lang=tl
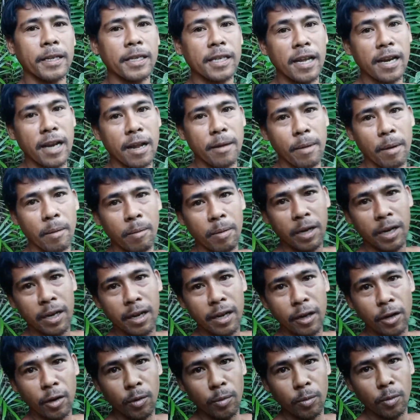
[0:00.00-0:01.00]
sana
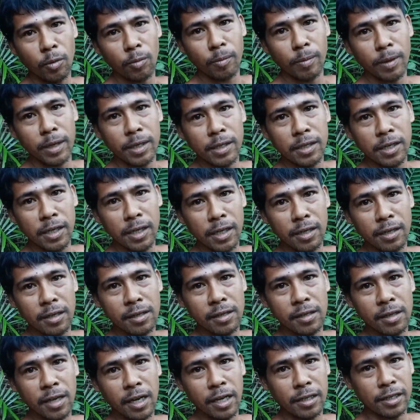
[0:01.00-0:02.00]
mabigyan nyo pong pansin
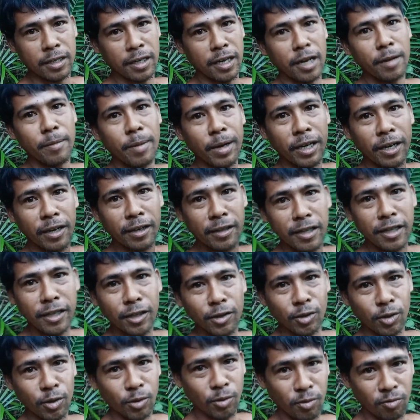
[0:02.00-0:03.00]
at sana makita
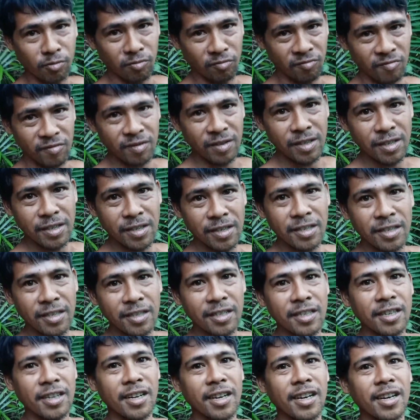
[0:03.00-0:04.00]
nyo tong
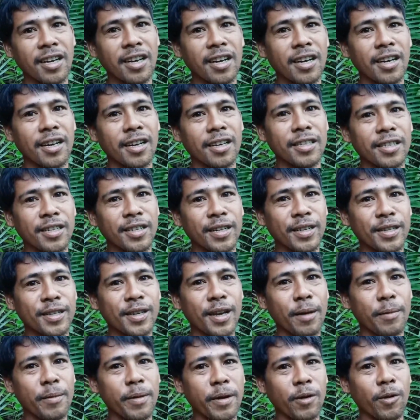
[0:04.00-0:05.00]
uh,
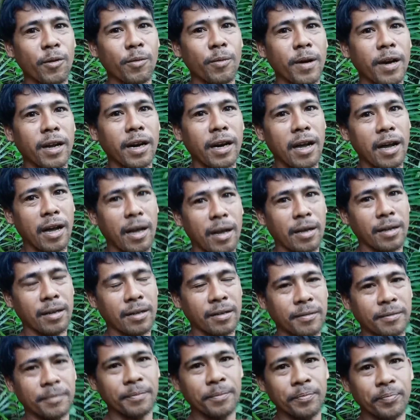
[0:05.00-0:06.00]
sinasabi ko para
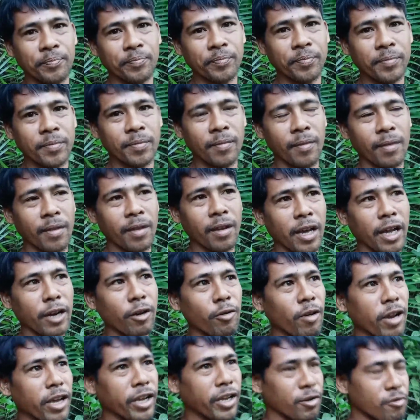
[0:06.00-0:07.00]

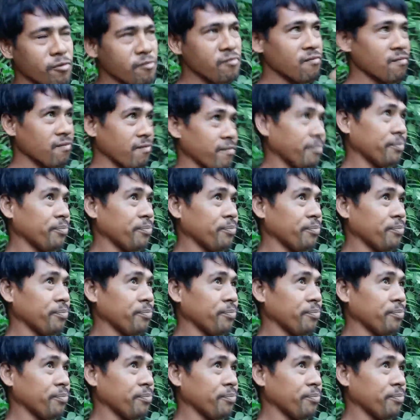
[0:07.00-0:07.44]
ano lang yun